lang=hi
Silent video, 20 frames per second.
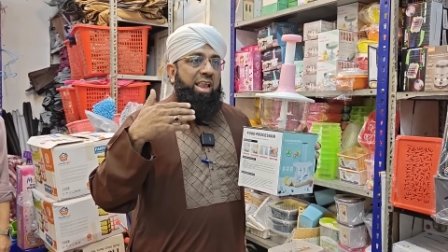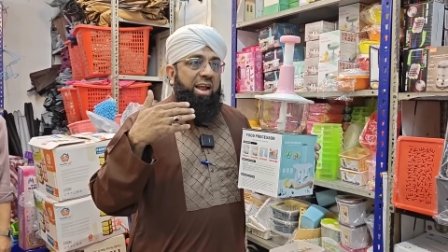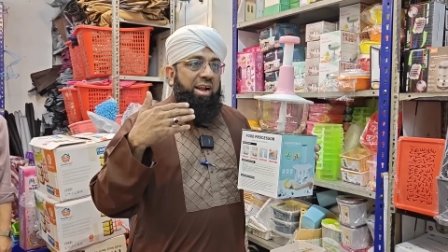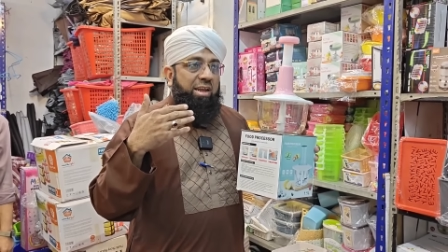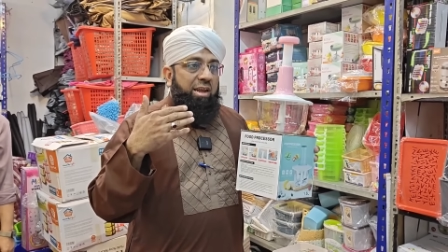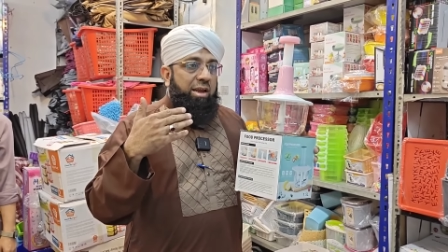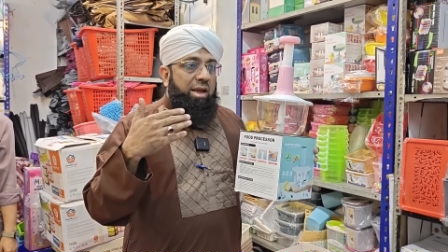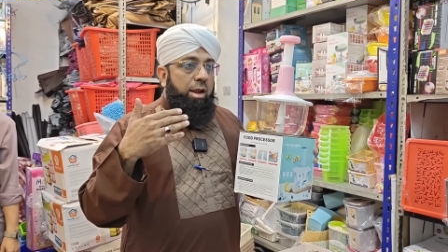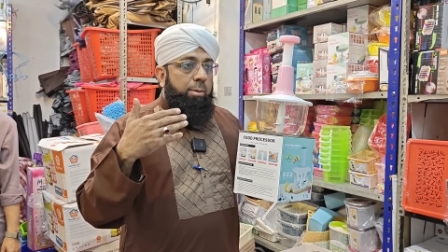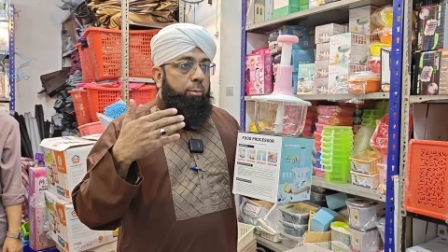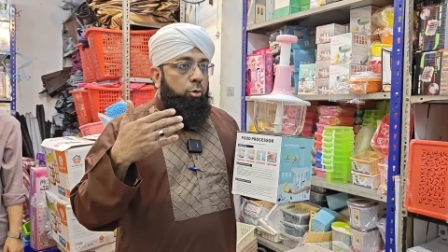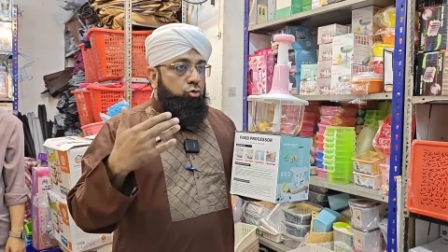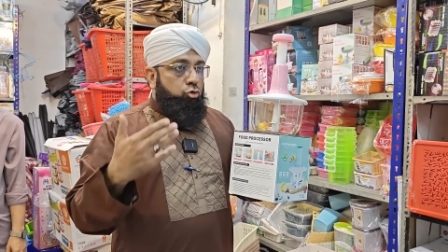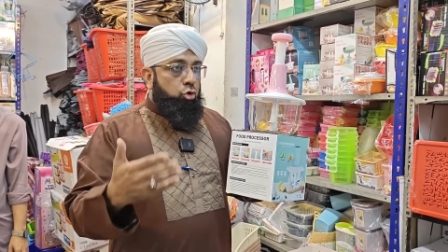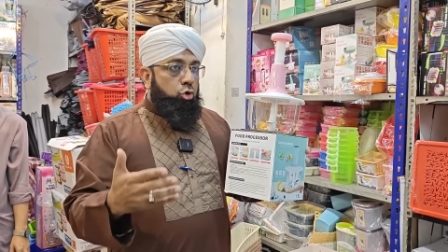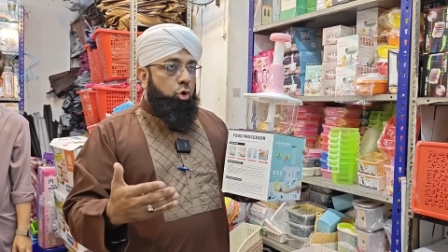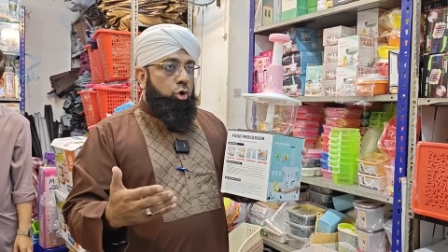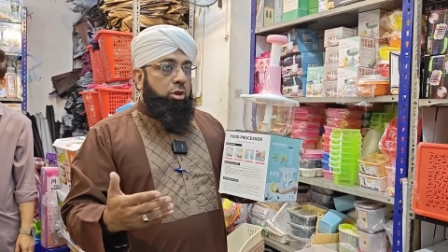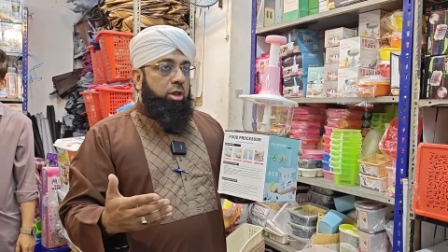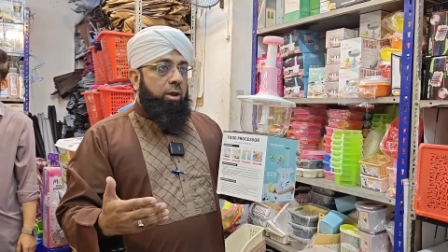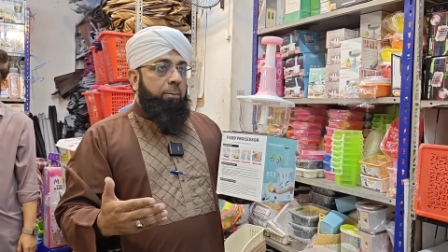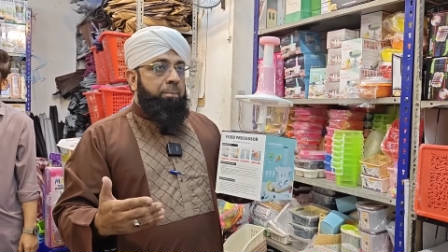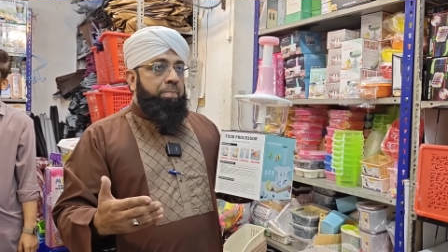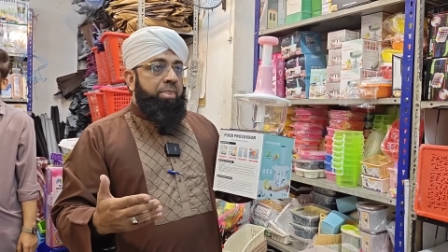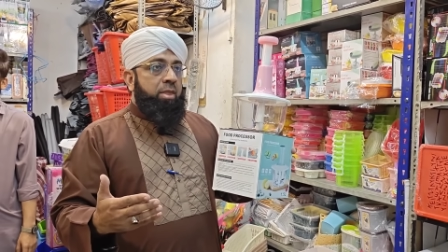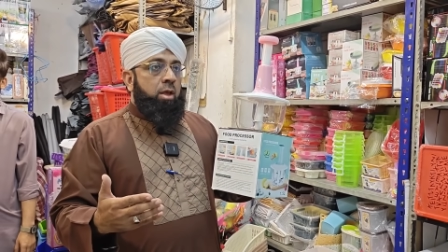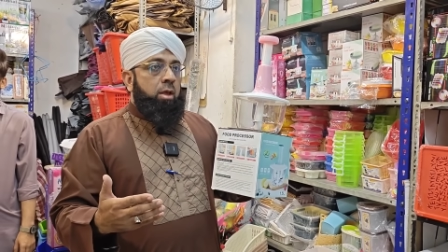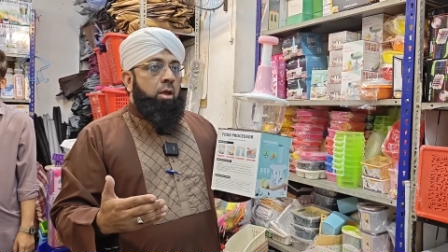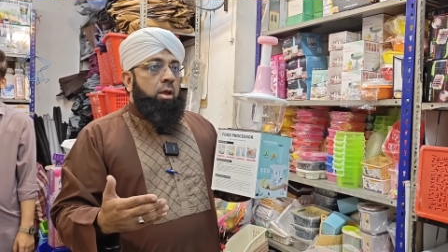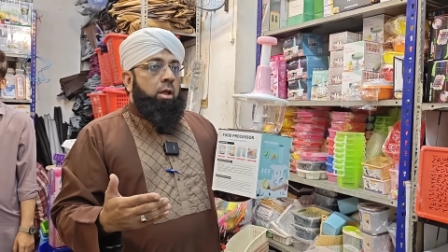इलेक्ट्रिकल मौजूद होते हैं
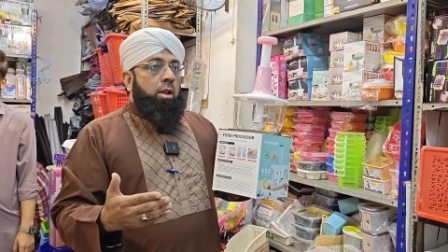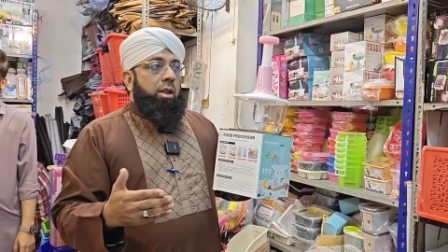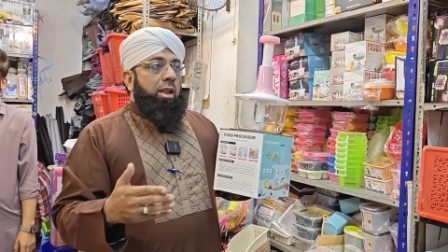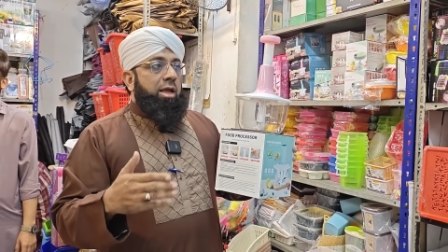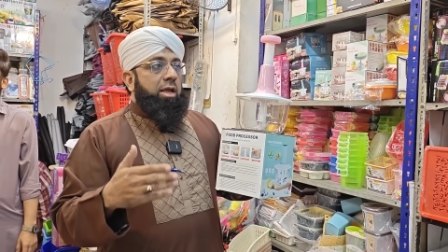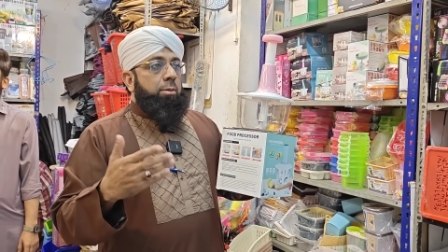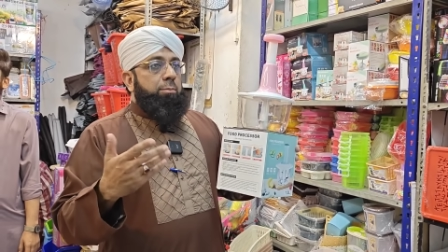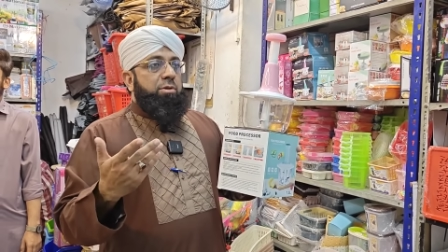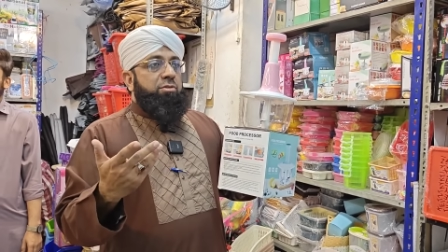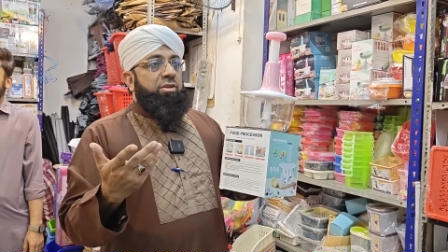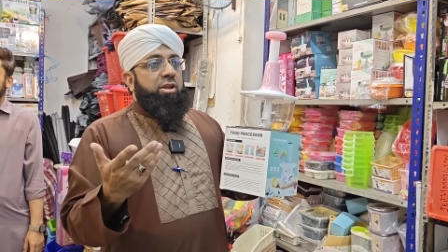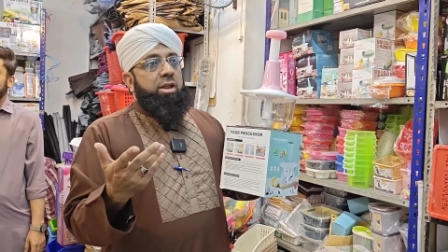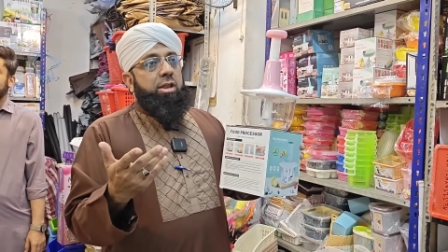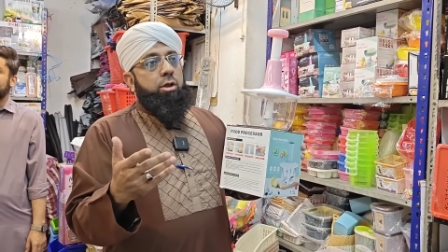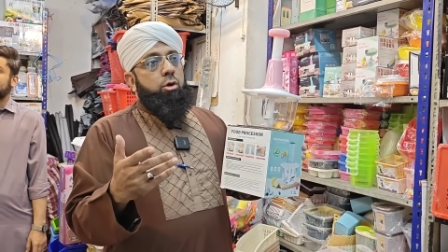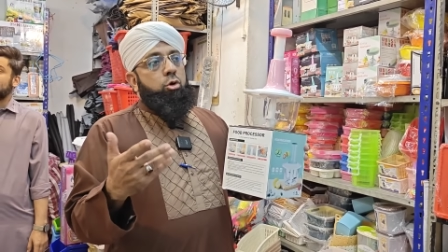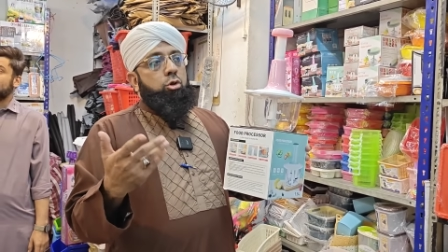लेकिन बिजली